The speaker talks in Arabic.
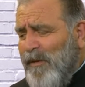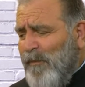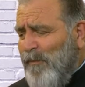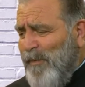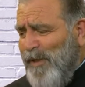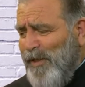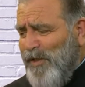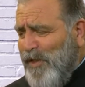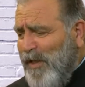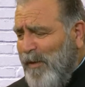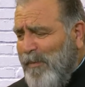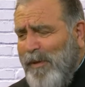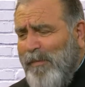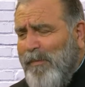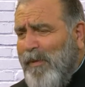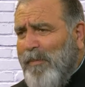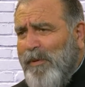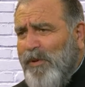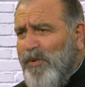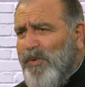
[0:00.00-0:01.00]
مار شربل
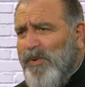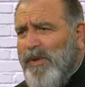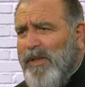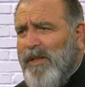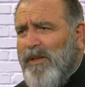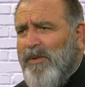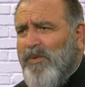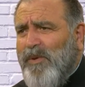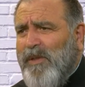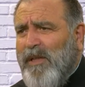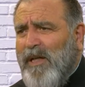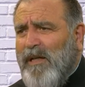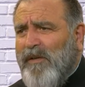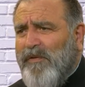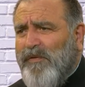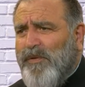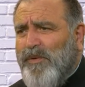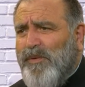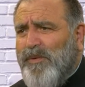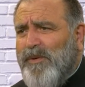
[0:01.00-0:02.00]
ما بده انهم
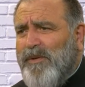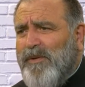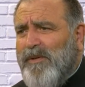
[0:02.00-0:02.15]
يعرفوه